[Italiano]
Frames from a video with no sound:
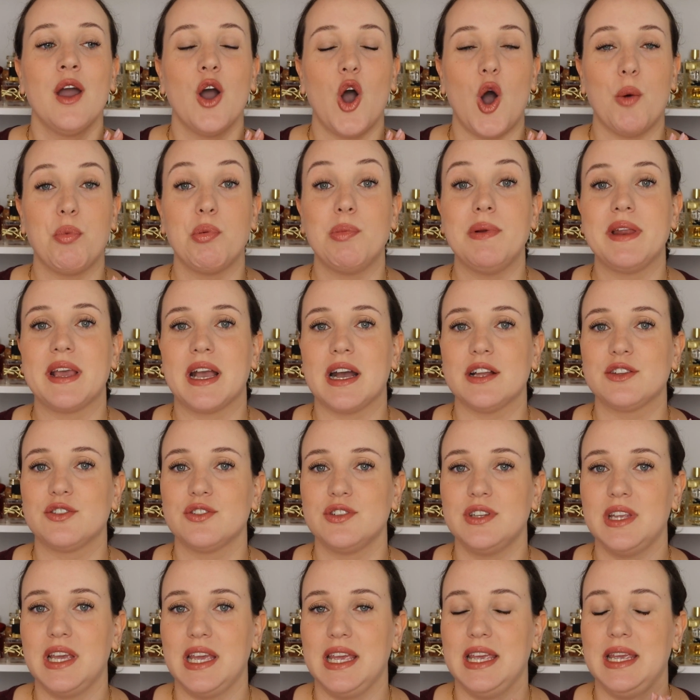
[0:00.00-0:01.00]
ho
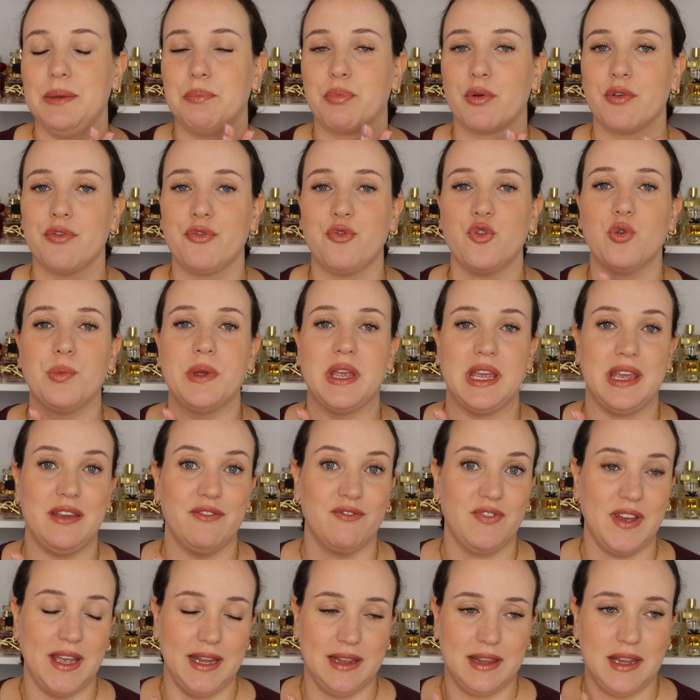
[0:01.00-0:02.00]
pubblicato dei profumi
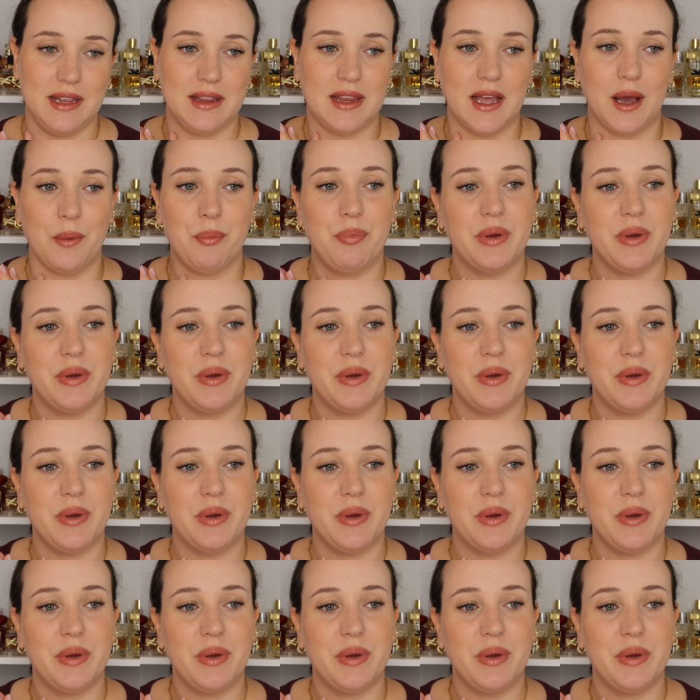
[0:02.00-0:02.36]
in vendita